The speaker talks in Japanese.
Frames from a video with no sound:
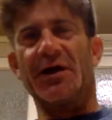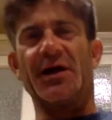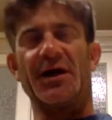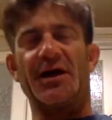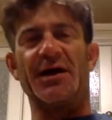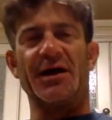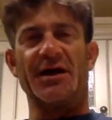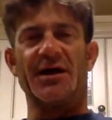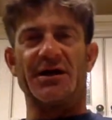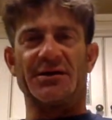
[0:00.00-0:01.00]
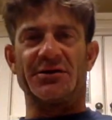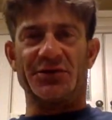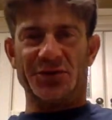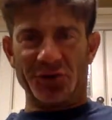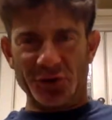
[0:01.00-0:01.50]
えー、っ
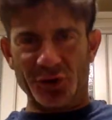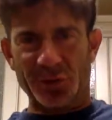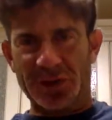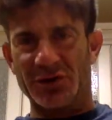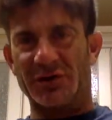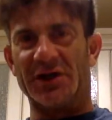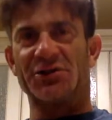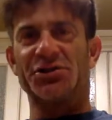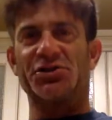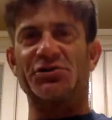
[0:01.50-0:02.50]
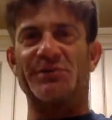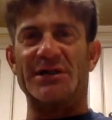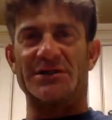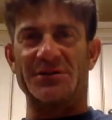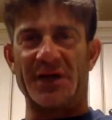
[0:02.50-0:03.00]
と土曜日、要は週
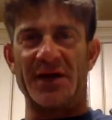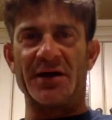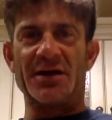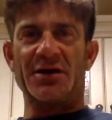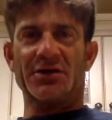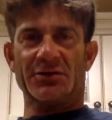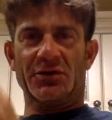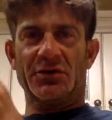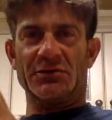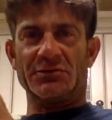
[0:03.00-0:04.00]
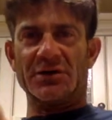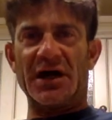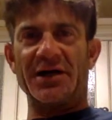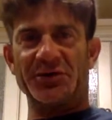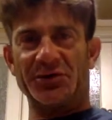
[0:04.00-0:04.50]
末で
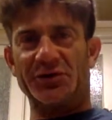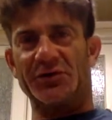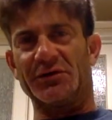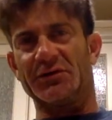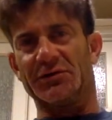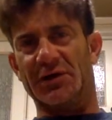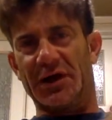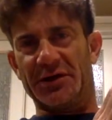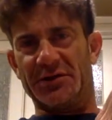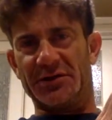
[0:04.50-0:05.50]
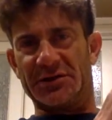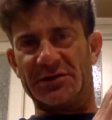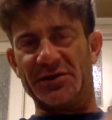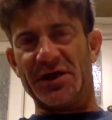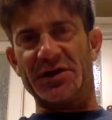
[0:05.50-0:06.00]
ロングライドとあの
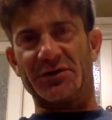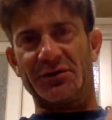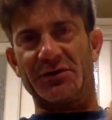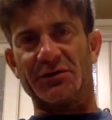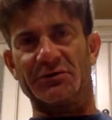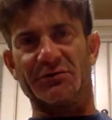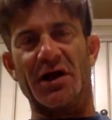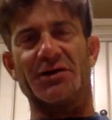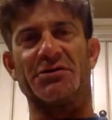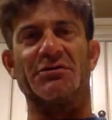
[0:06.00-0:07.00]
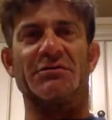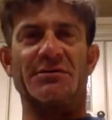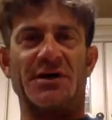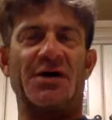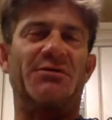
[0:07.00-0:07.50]
水泳とロングランの
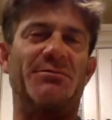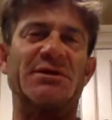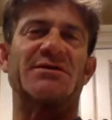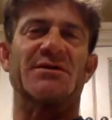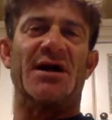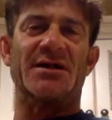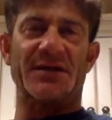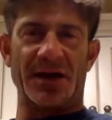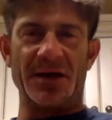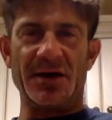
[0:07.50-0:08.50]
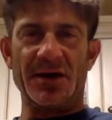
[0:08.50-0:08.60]
あの3つがあって、